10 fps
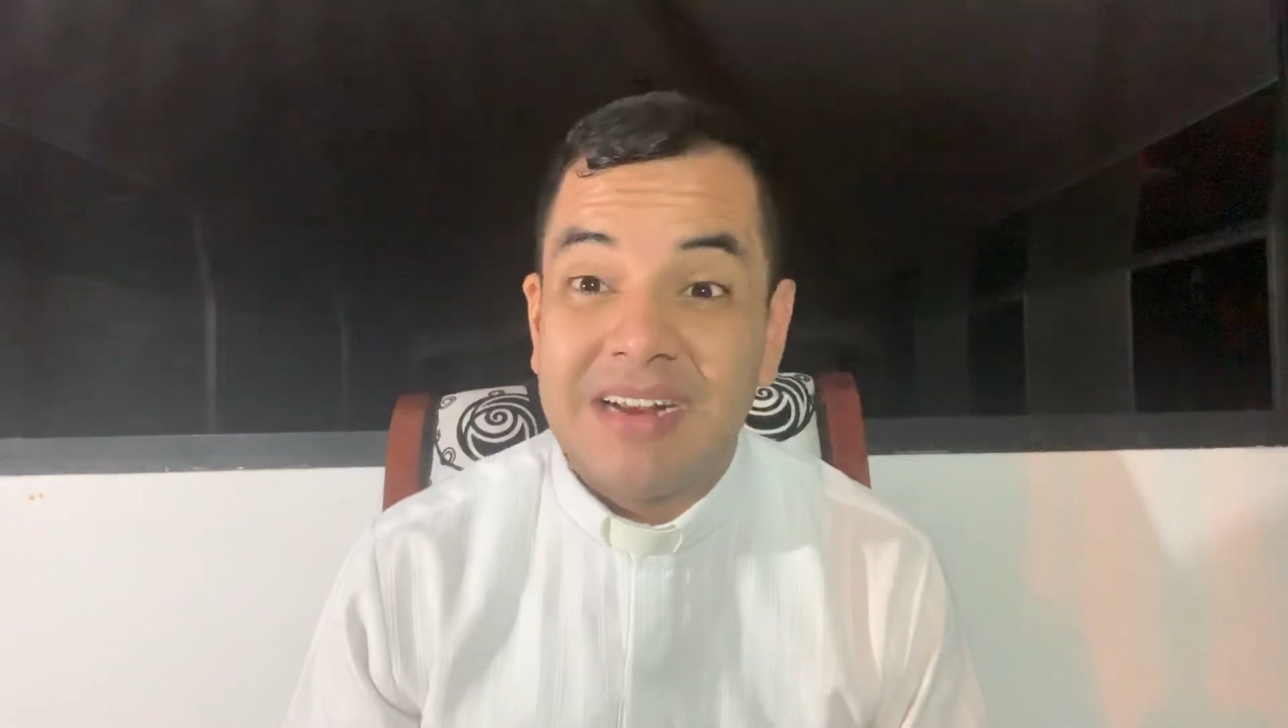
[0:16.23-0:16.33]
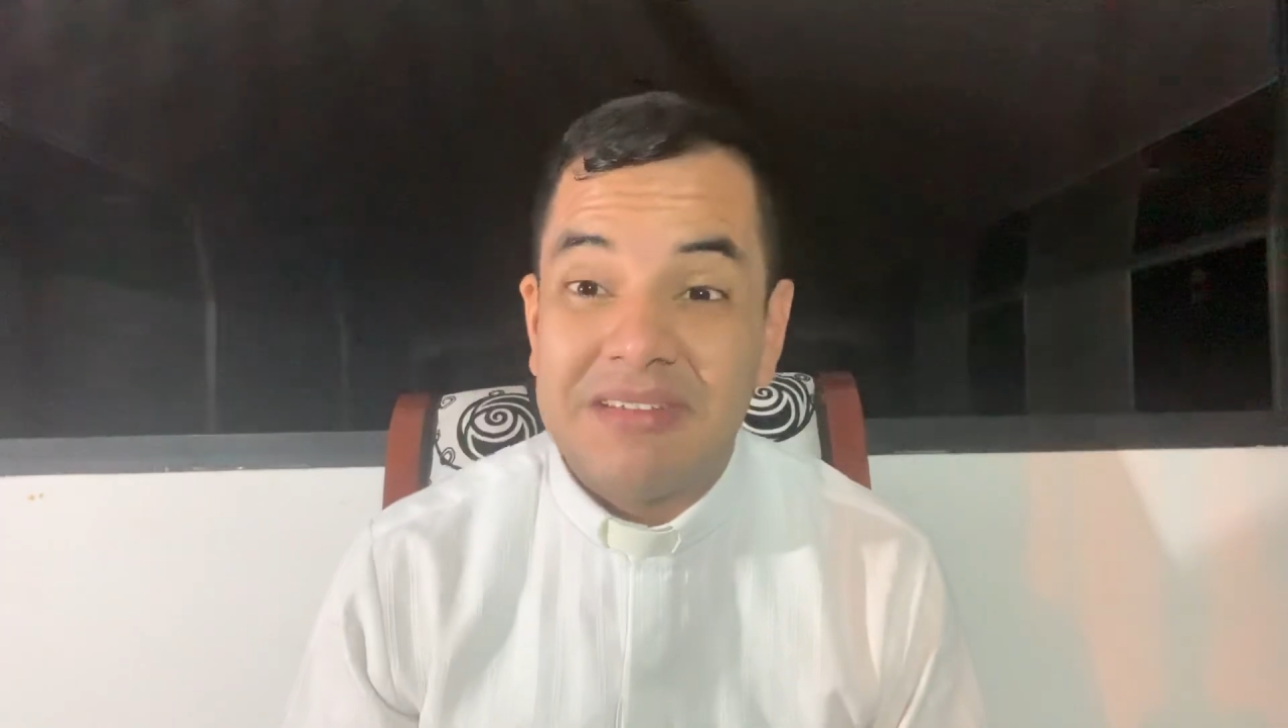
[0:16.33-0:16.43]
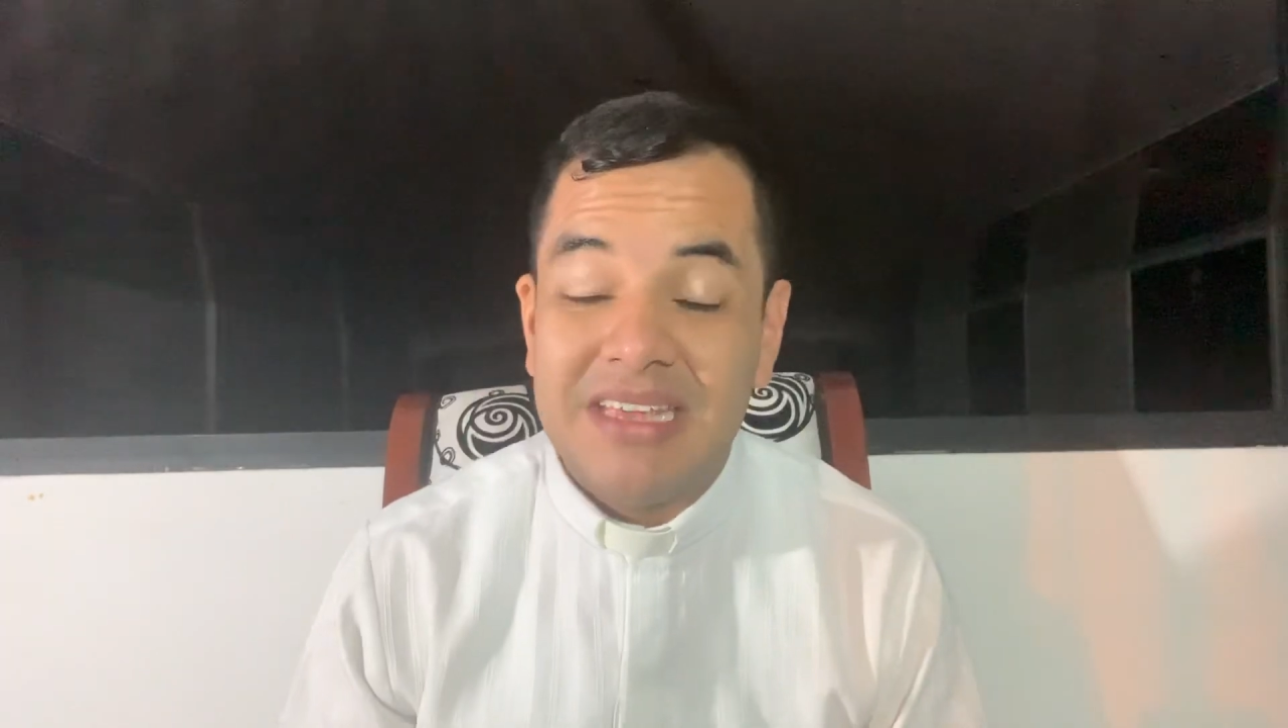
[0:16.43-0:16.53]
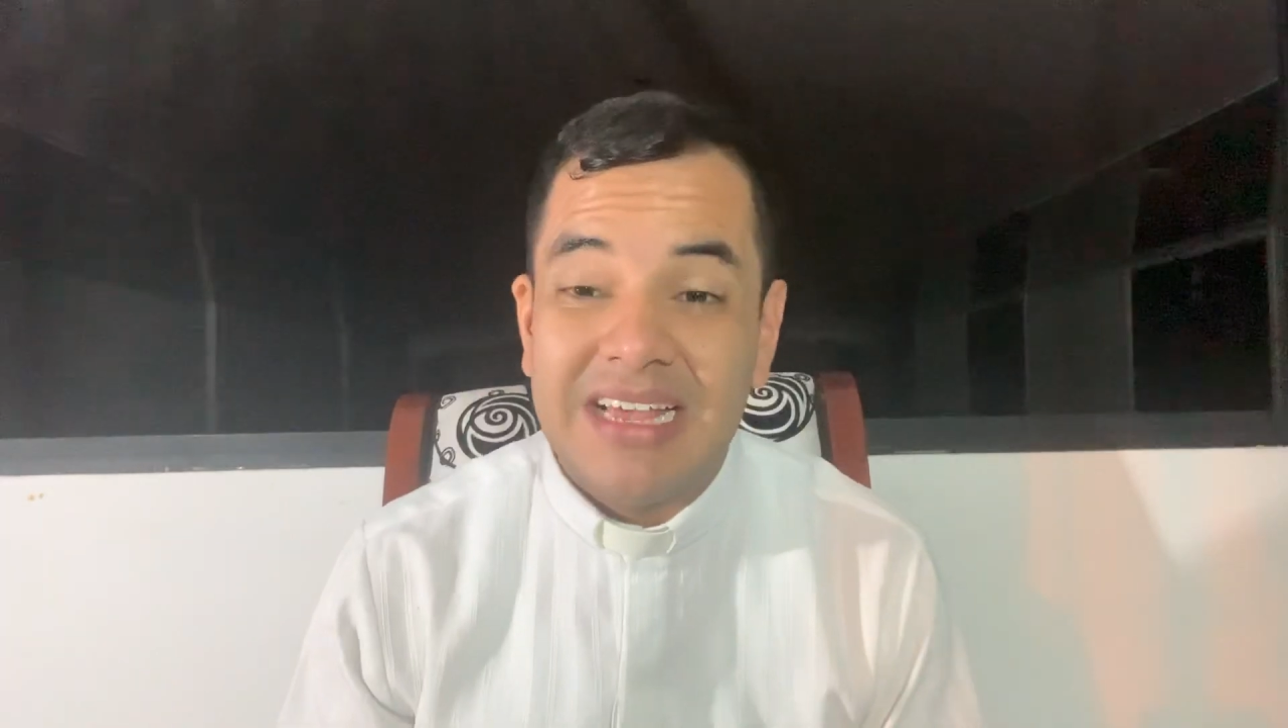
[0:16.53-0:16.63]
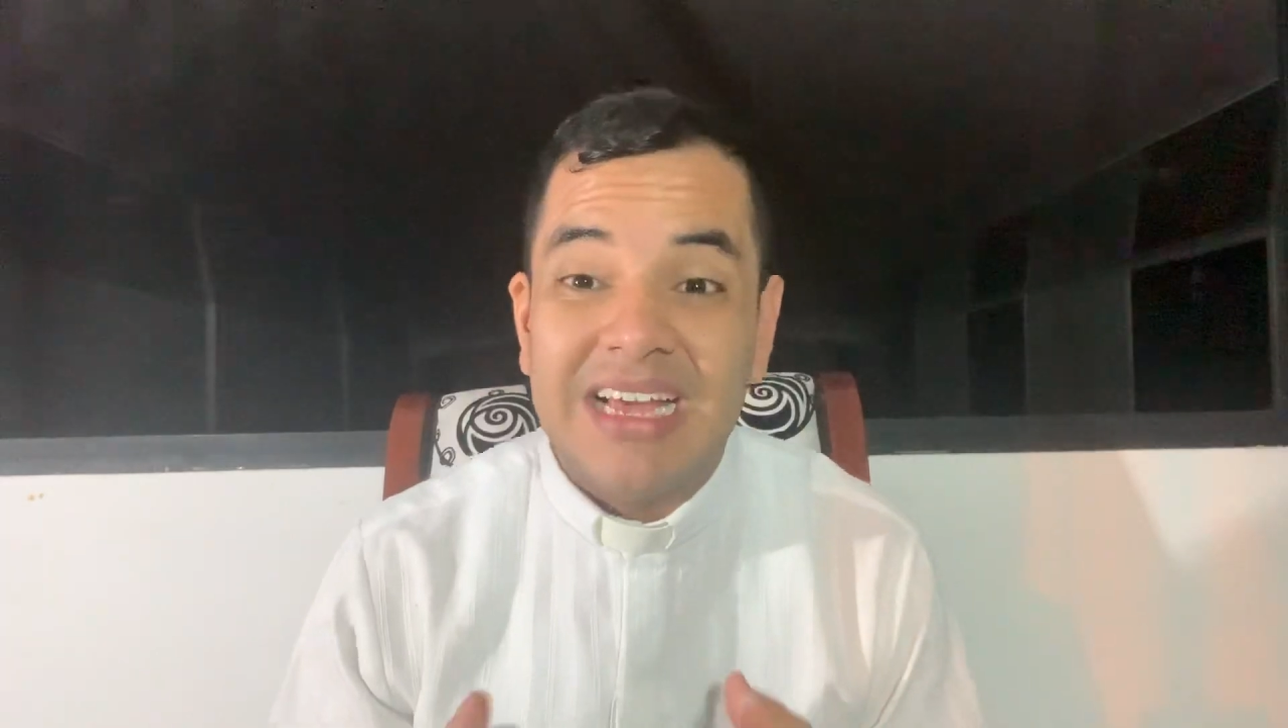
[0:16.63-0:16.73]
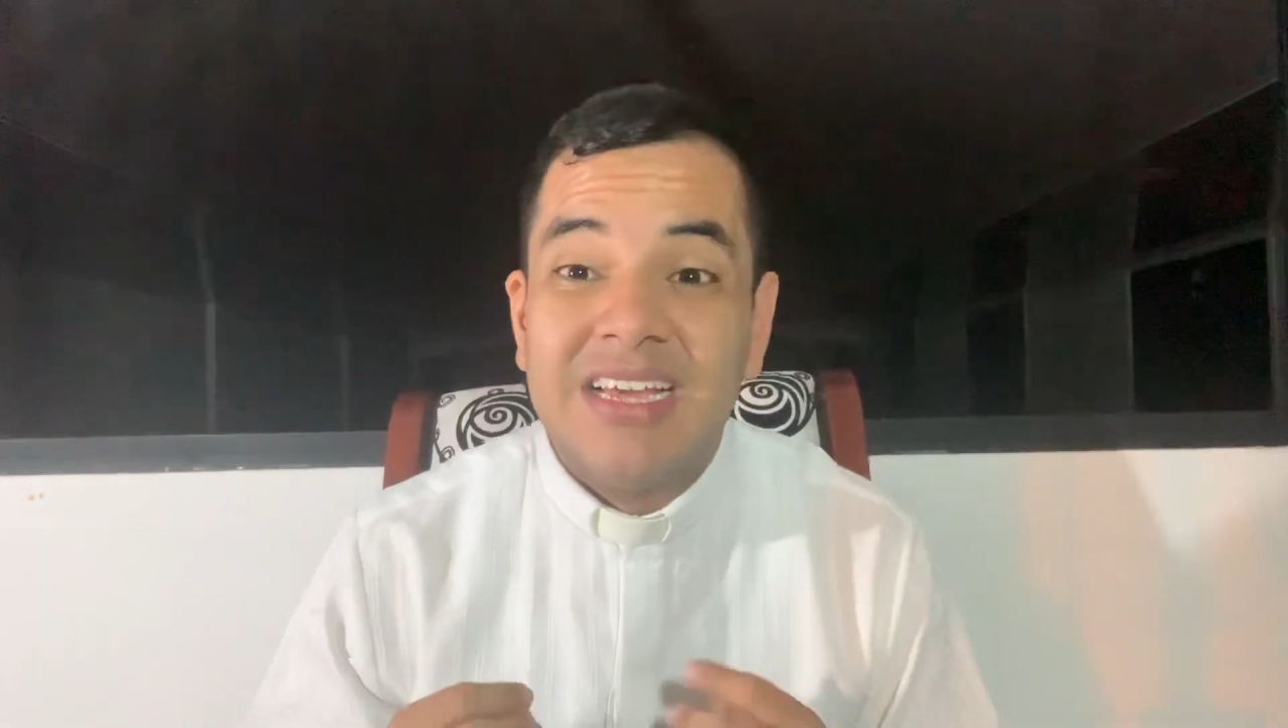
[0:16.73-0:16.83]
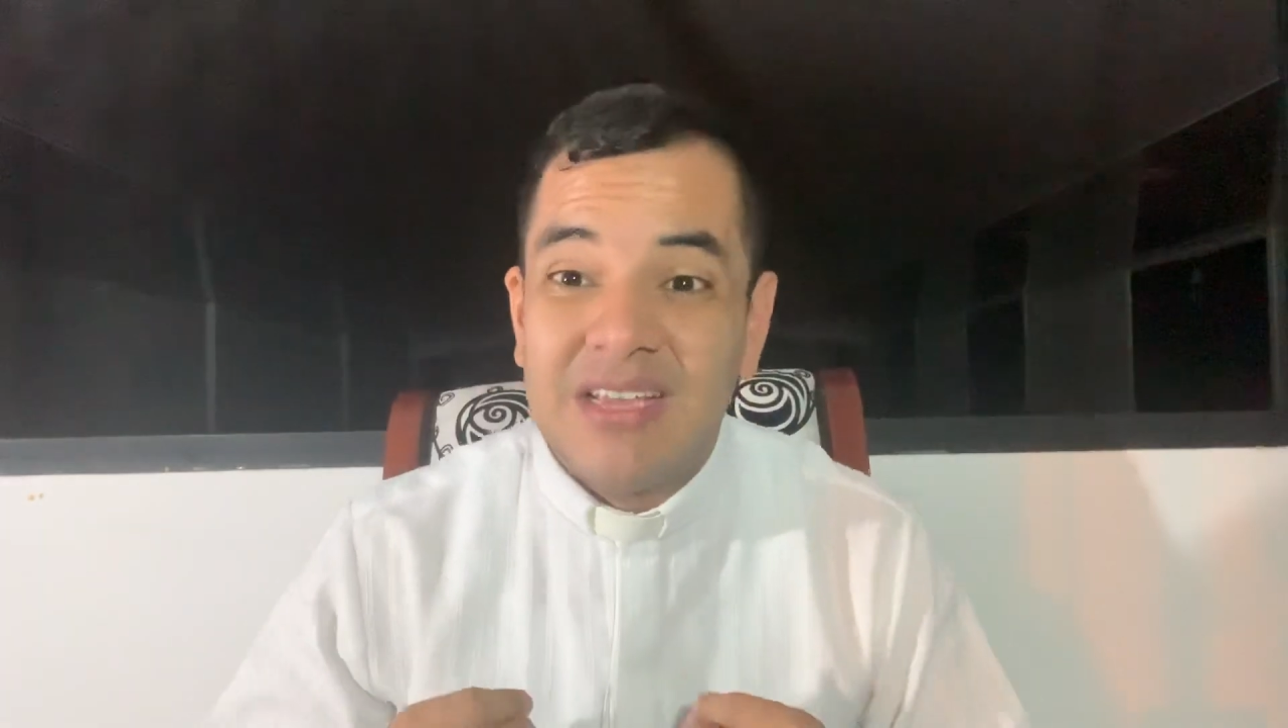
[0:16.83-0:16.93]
vida.